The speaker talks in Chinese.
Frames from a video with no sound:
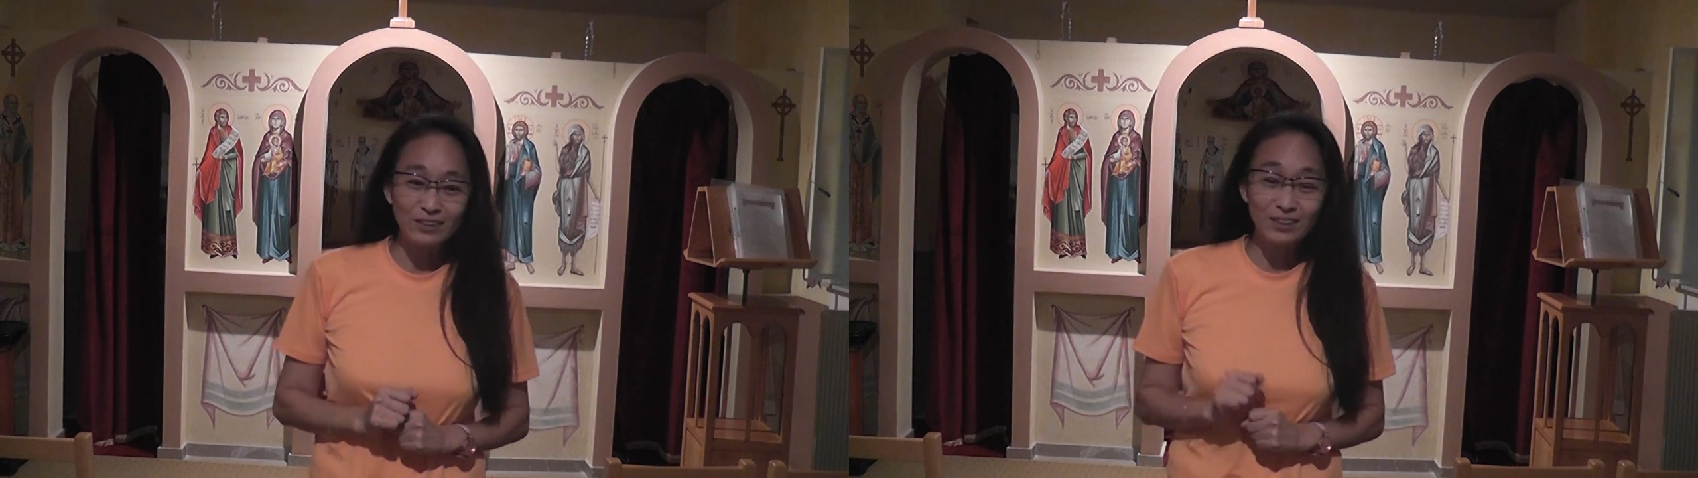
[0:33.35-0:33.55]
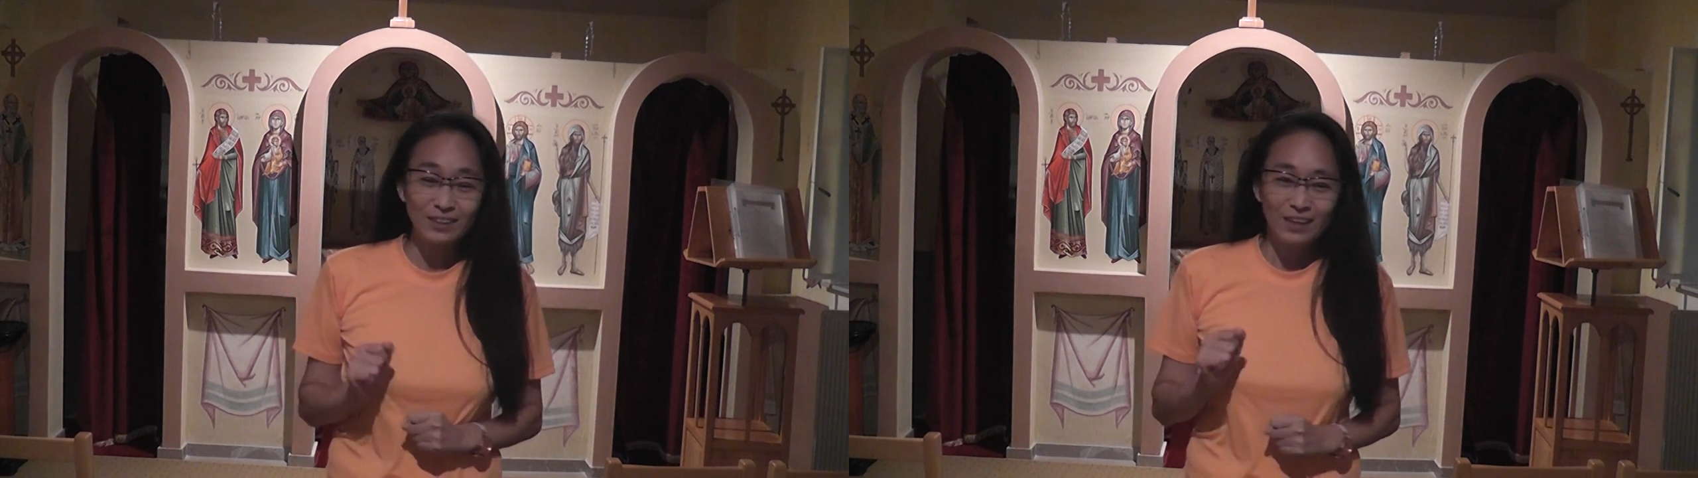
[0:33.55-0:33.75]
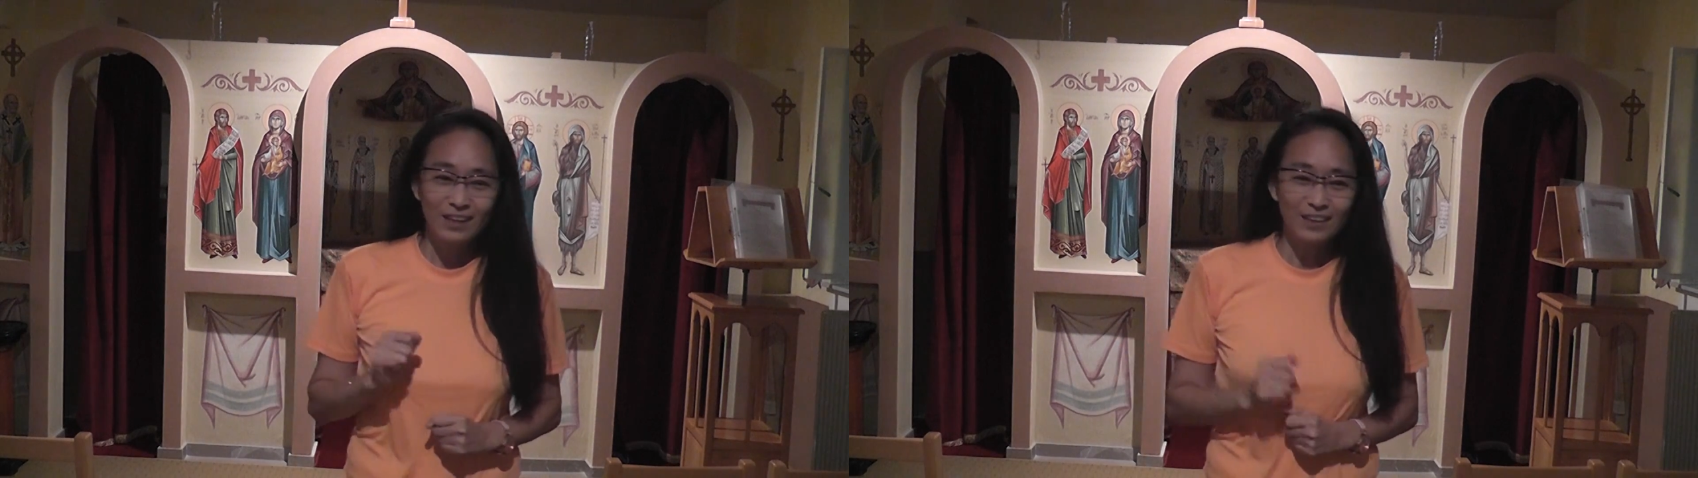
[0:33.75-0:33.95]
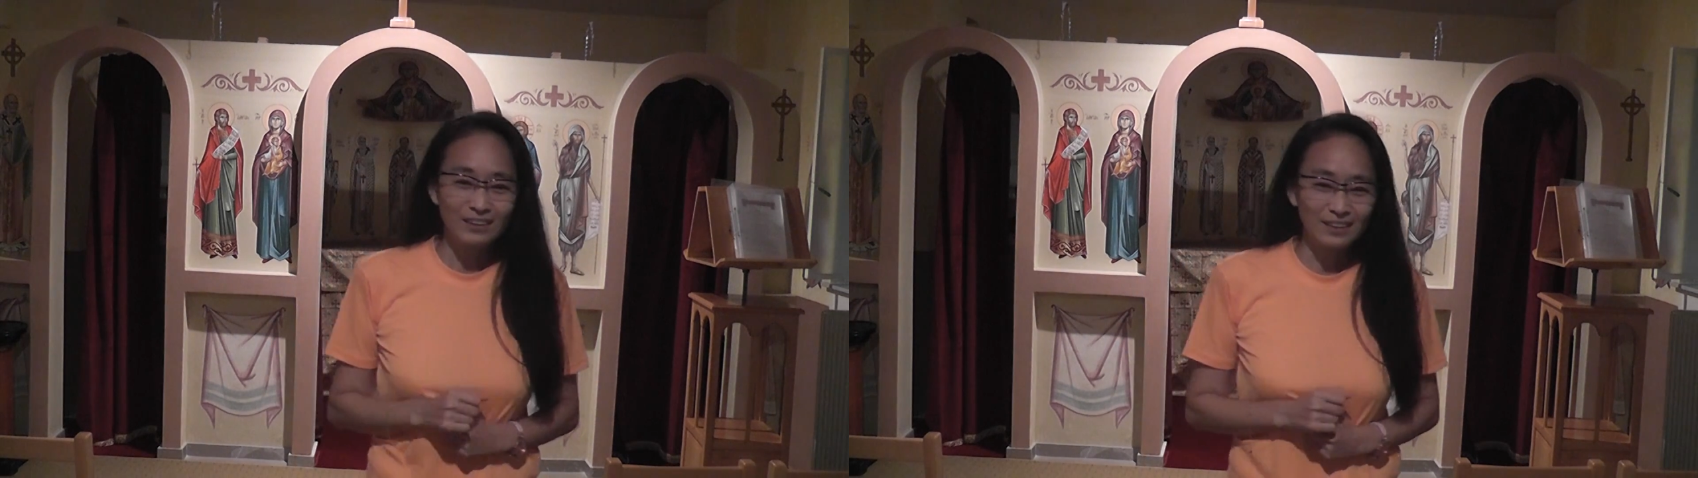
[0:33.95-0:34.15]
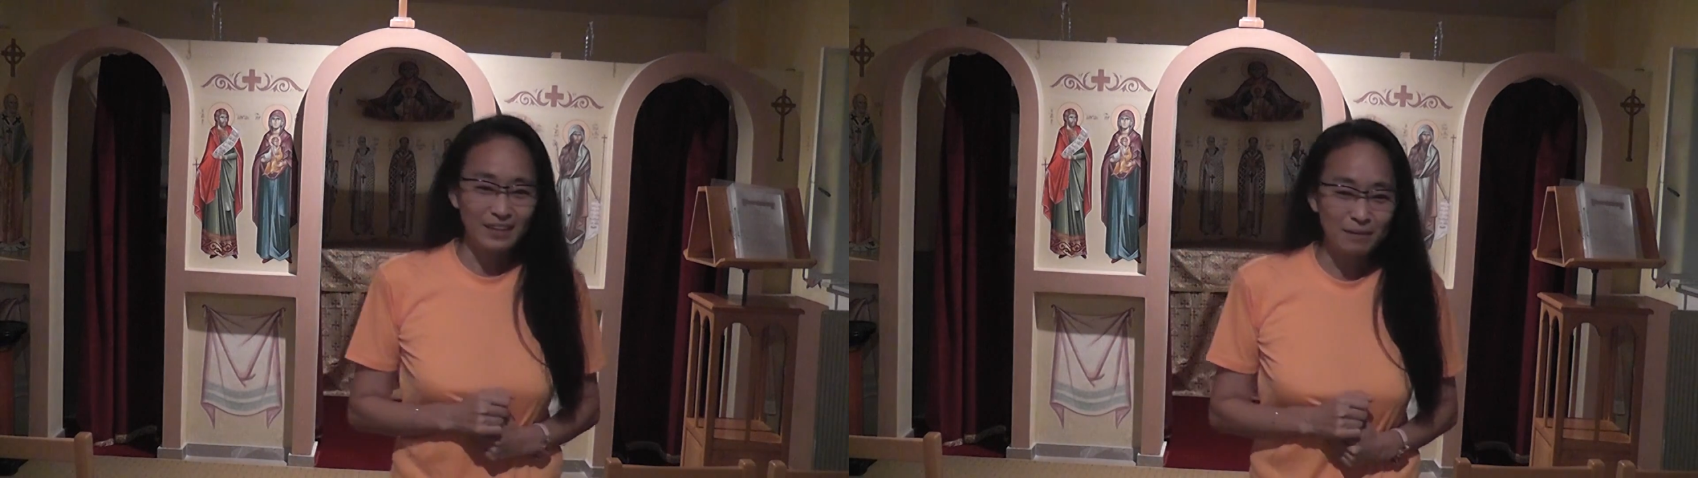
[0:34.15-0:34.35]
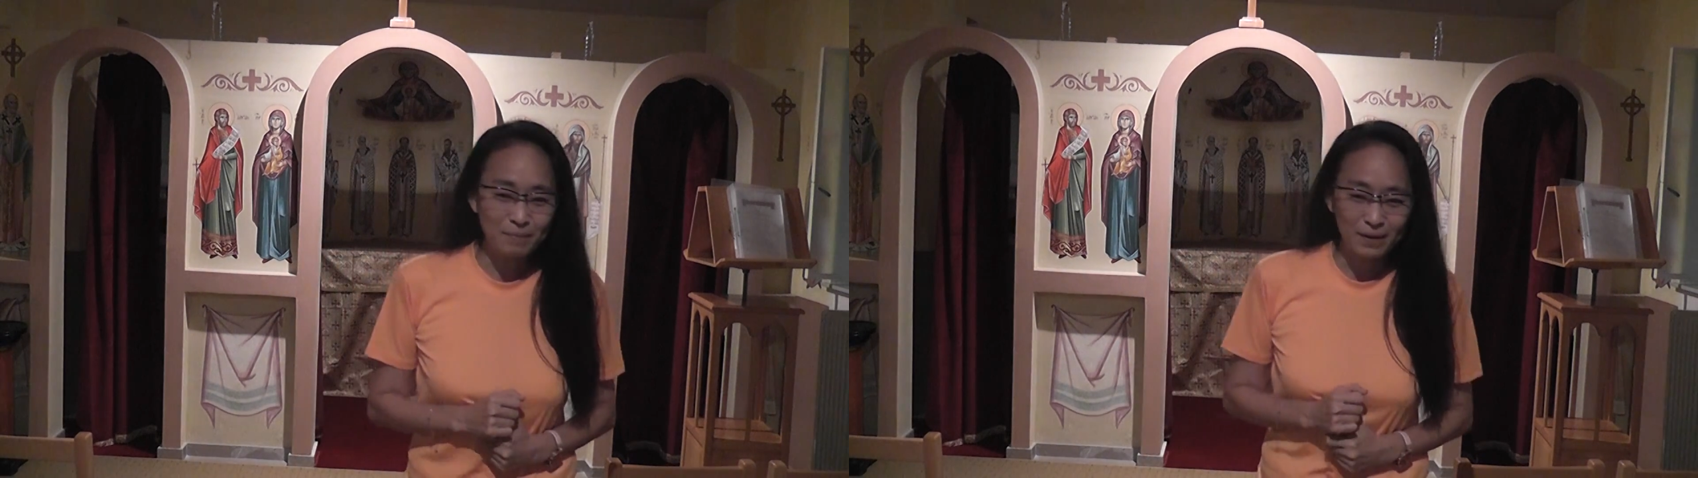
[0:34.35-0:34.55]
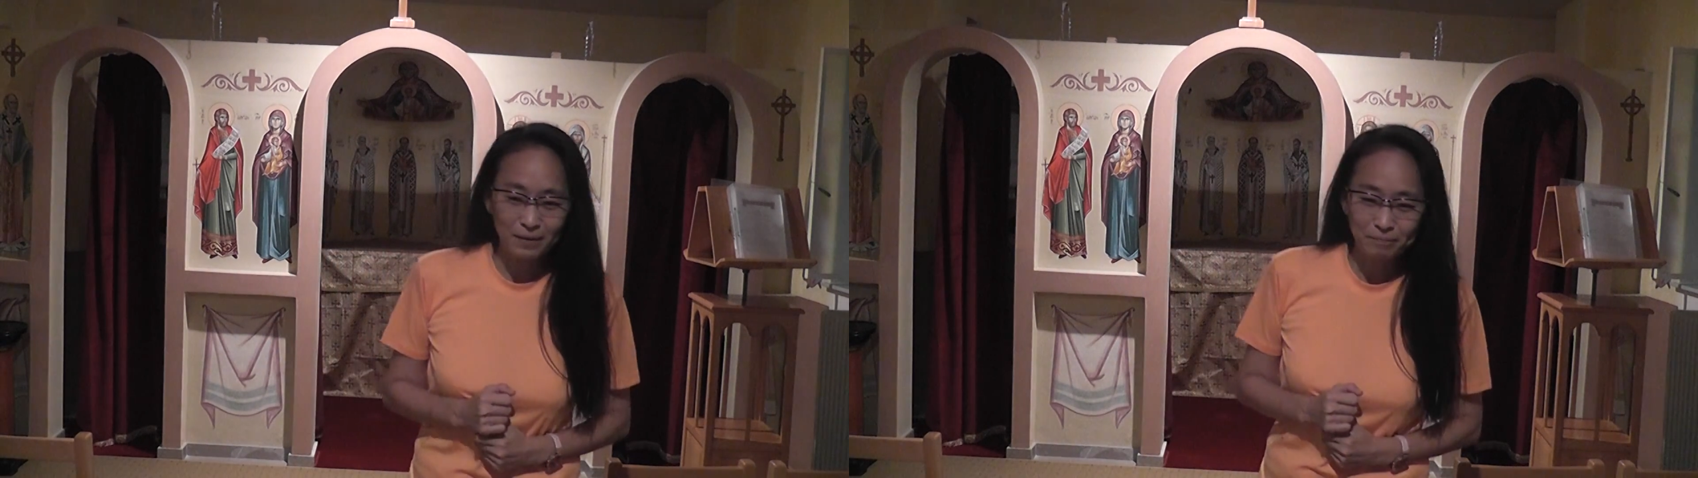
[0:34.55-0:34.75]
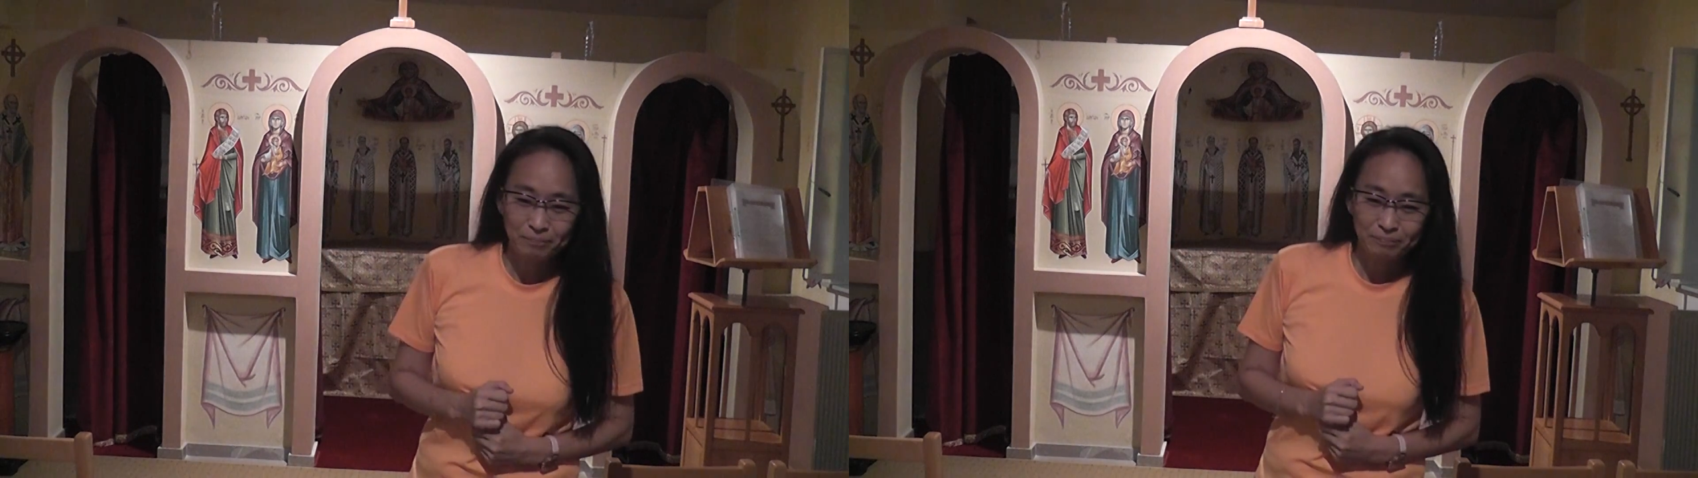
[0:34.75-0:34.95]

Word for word: 是呃怎样不要，